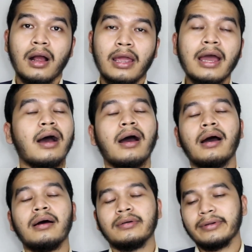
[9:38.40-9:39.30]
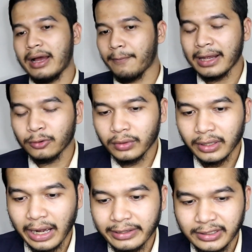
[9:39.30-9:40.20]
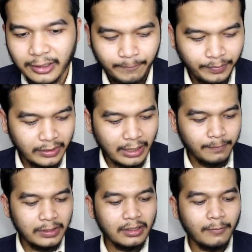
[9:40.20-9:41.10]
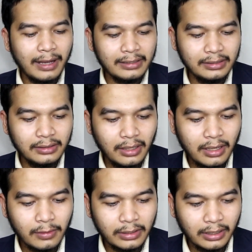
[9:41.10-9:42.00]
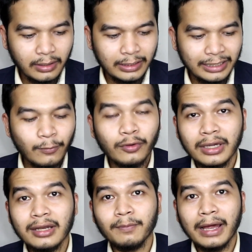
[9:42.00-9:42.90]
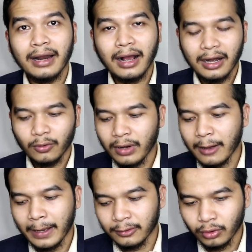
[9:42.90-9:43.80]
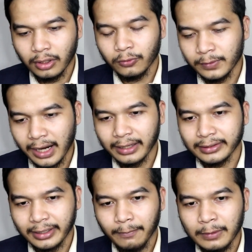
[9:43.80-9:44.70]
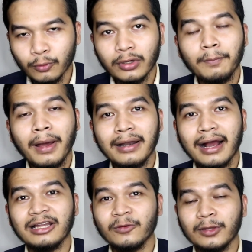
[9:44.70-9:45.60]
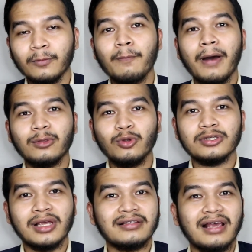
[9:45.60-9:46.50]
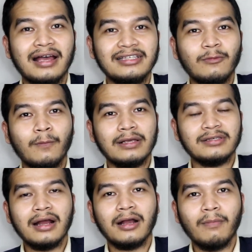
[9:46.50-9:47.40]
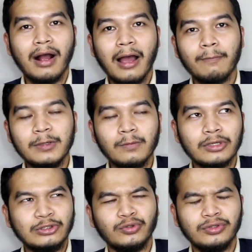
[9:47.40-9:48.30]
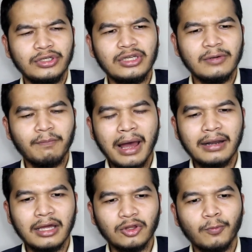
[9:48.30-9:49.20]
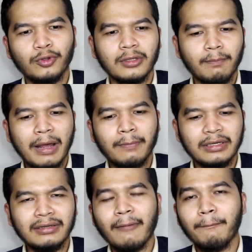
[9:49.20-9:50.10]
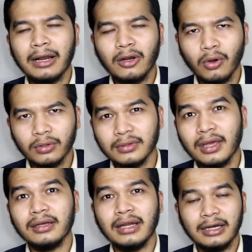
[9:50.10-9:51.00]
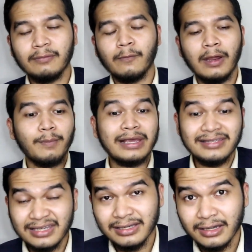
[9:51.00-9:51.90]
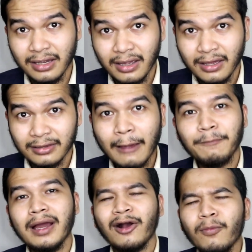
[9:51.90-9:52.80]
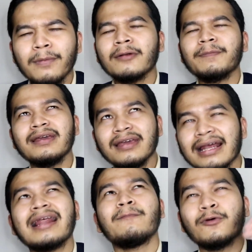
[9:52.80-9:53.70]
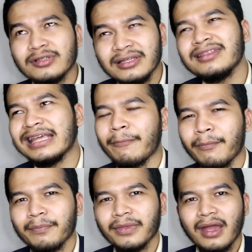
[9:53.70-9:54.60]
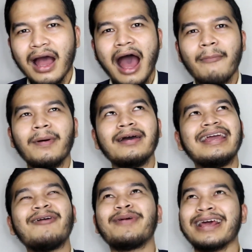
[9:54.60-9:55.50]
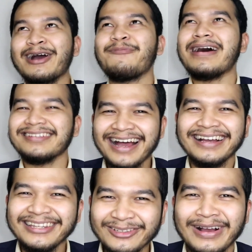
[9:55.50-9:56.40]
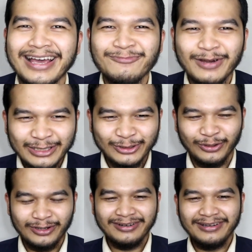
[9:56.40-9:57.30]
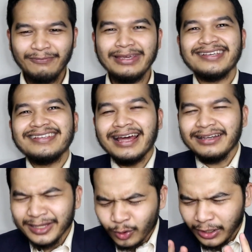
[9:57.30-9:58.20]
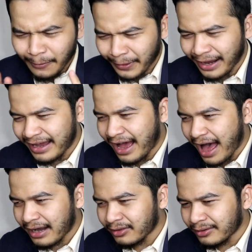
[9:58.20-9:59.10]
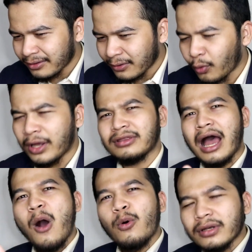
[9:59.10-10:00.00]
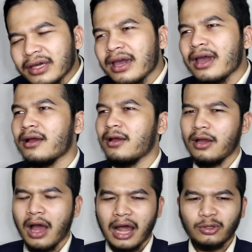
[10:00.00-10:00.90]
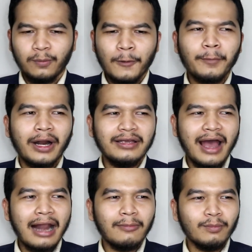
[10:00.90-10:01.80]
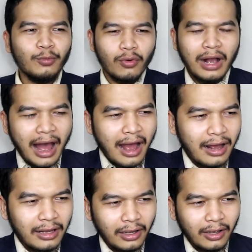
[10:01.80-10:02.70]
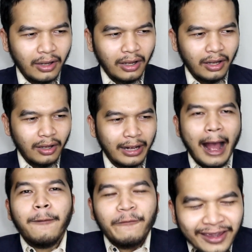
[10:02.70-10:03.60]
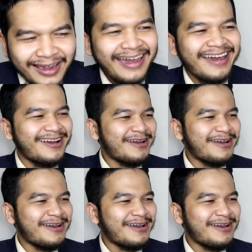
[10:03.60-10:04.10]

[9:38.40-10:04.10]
ya nggak patut ya guys ya tapi kembali ya ini mungkin pandangan aku nggak patut aku bilang tetapi mungkin pandangan teman-teman patut sah-sah aja memasang kembang api mercun di depan ataupun tempat penginapan hotel dari pemain PSG tapi aku berpikiran positif apa yang mereka pasang itu guys mercun bisa jadi itu ada perayaan ulang tahun kek ataupun perayaan buka uh, eh, cafe kek